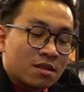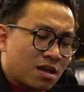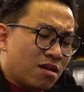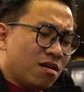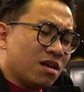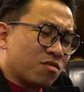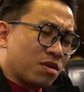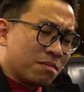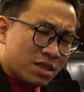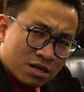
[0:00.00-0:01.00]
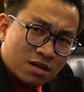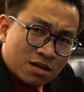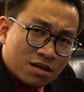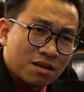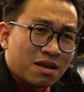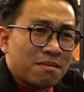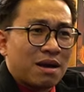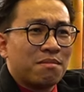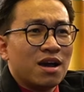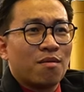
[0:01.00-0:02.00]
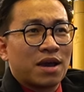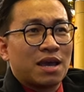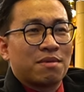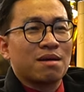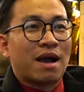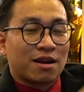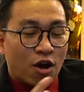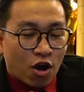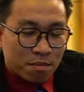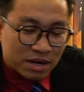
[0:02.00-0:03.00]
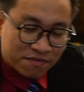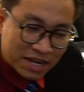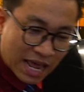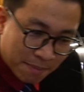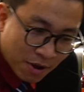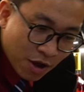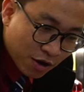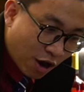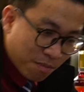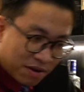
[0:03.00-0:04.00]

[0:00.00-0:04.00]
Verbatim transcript: Cái đó là chuyện bình thường, nên các bạn mới học nghề mà các bạn đòi mình phải đẹp, đòi